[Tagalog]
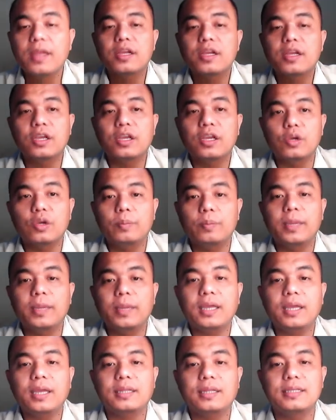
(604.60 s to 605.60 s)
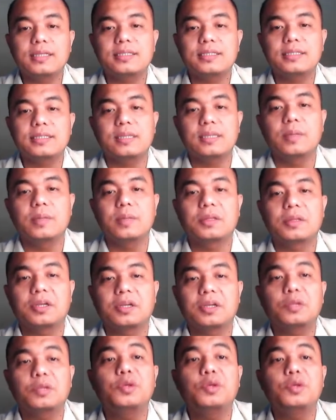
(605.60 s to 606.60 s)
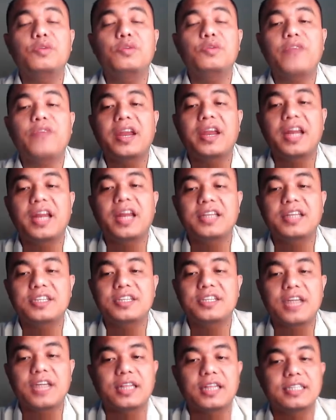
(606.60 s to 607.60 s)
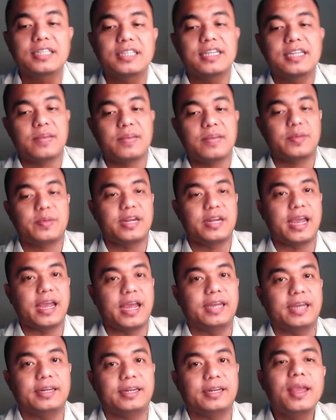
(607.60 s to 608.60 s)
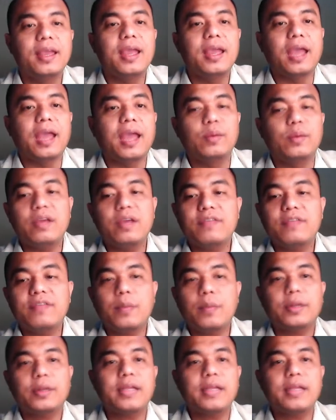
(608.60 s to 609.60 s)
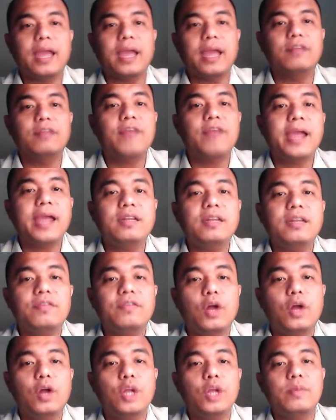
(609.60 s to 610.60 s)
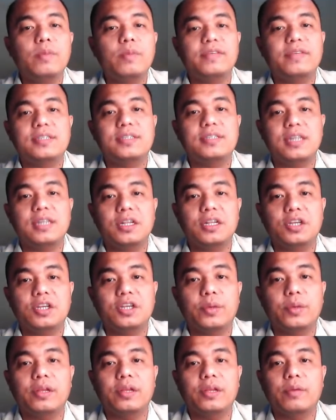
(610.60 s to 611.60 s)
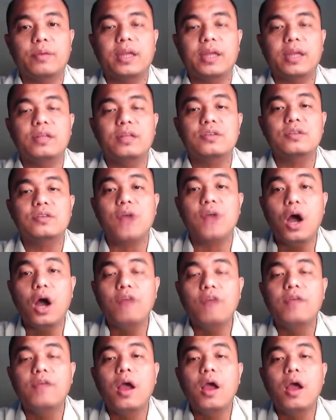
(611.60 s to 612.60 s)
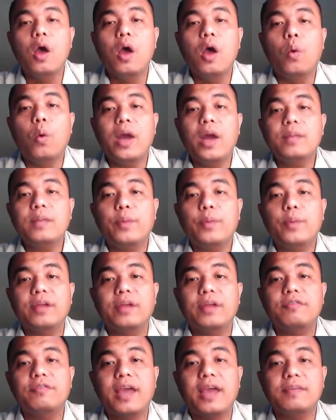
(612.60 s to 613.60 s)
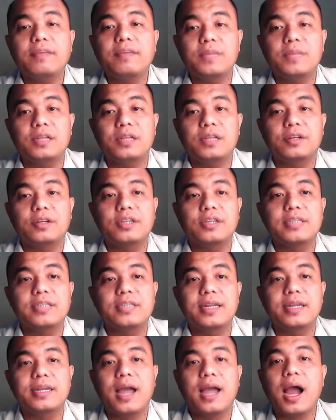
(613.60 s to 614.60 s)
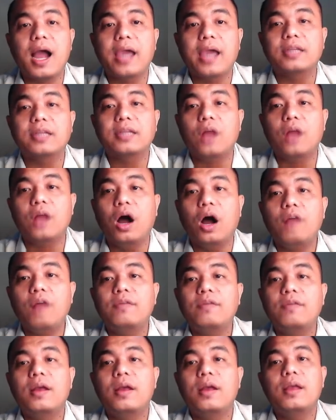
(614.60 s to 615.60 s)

cubic decimeter. Ito yung final answer natin sa number 9. And we have number 10. Find the volume of a cylinder with a radius of 1.5 meters and a height of